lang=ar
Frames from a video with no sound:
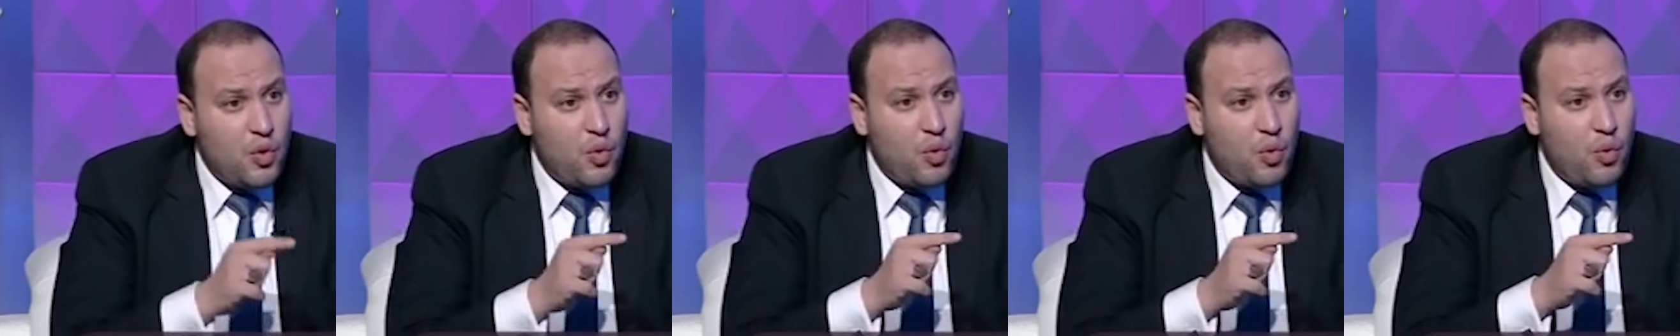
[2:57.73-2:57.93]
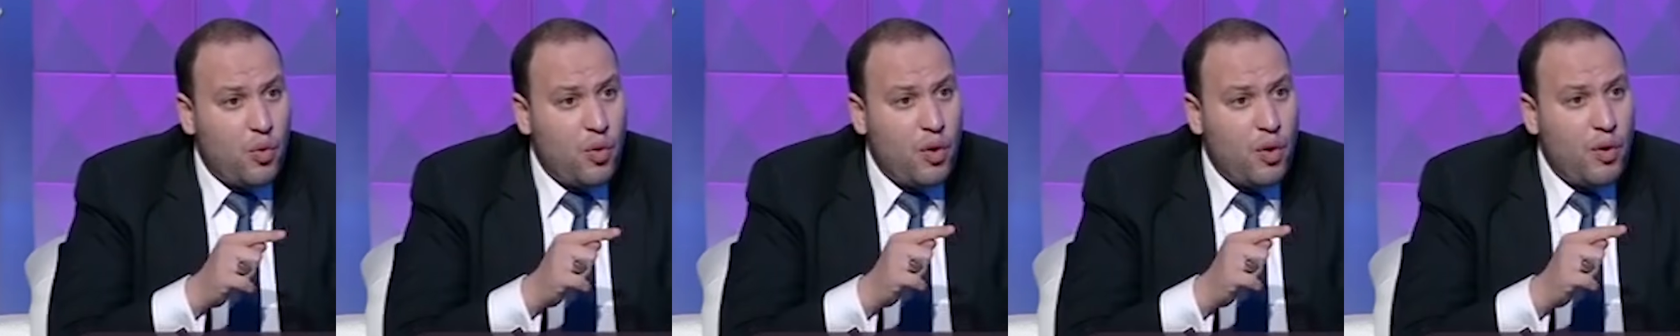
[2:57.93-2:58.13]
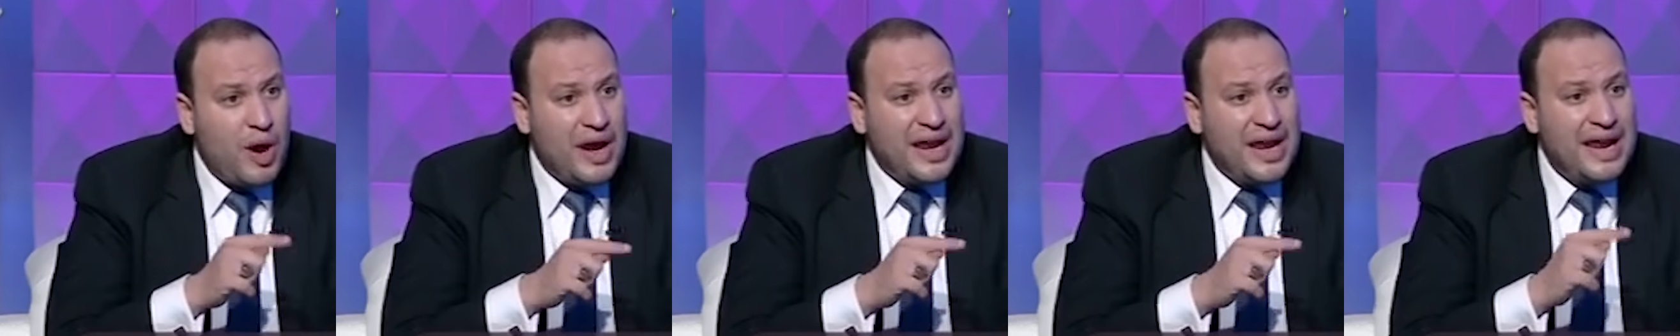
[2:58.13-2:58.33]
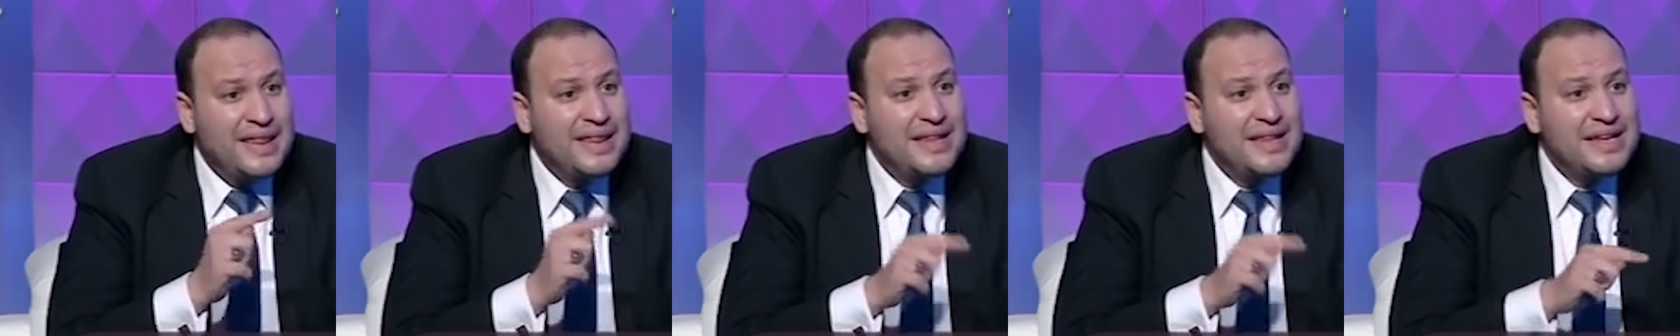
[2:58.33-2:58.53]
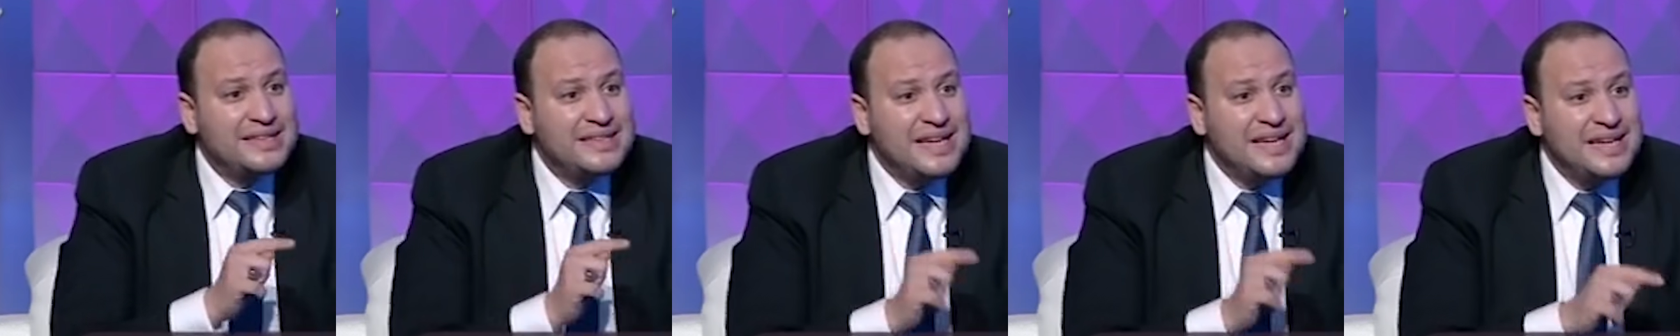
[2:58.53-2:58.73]

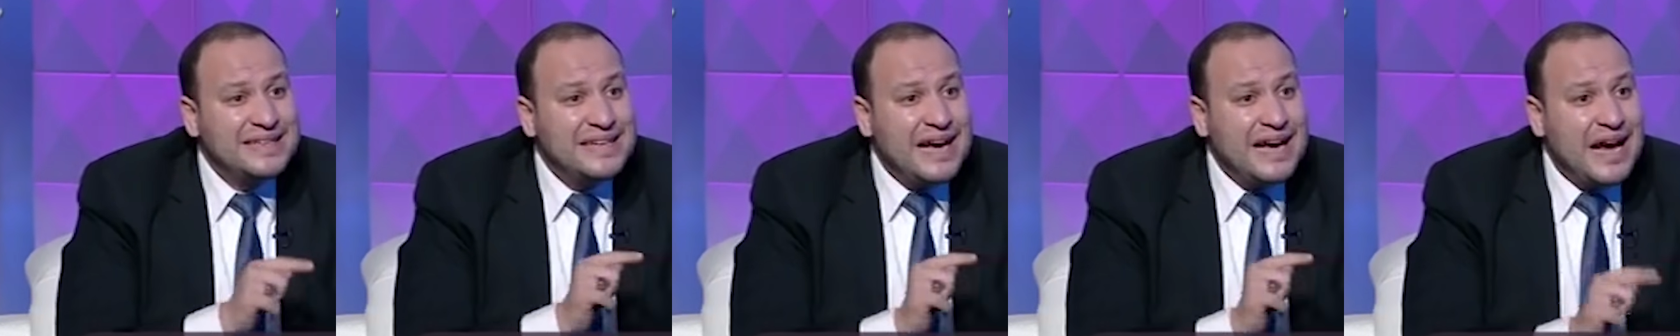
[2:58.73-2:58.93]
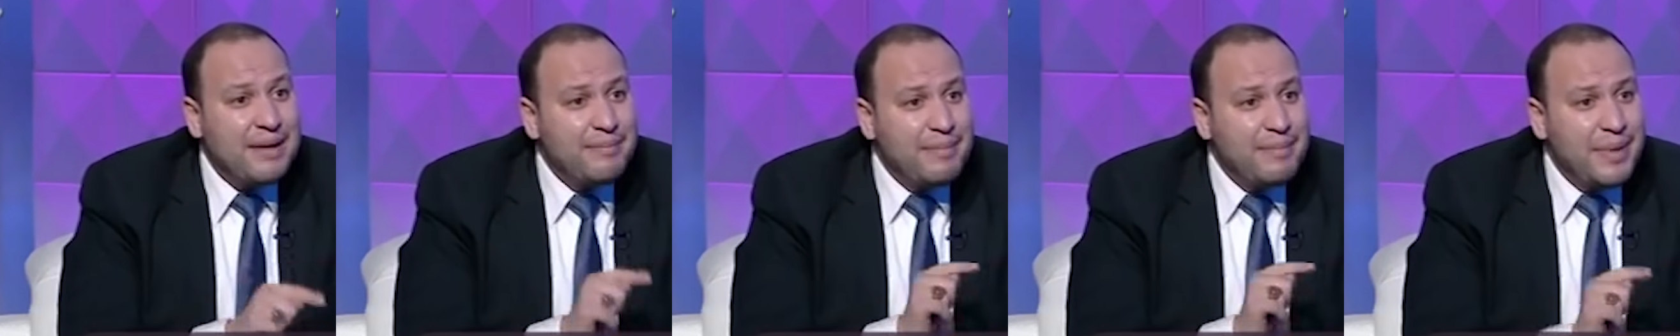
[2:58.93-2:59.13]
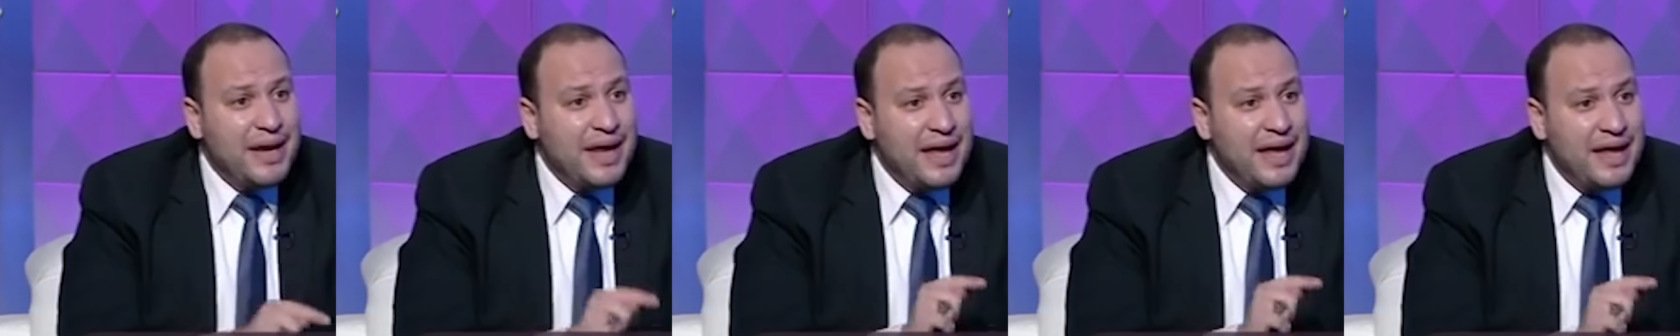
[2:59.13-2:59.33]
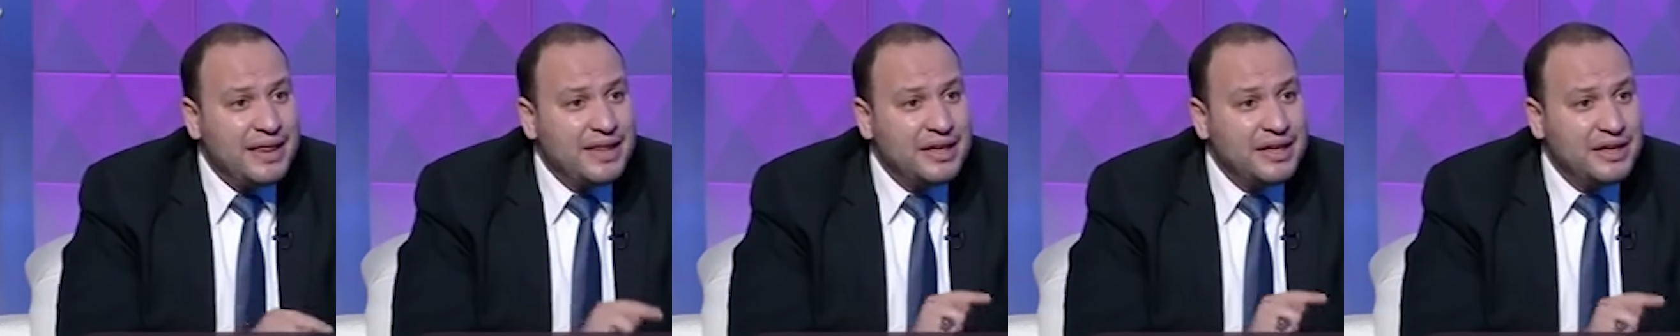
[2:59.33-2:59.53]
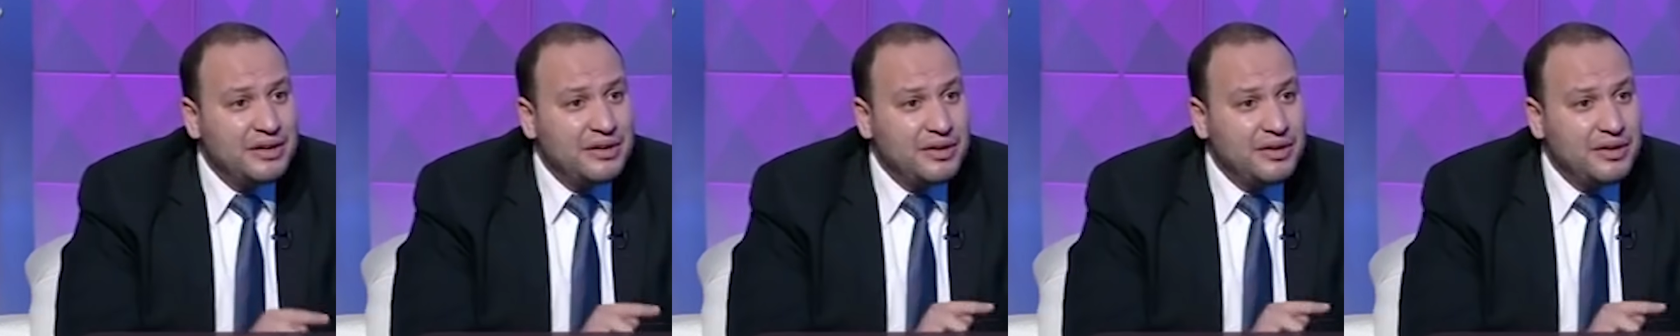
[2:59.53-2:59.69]
والذي سيتحمل هذه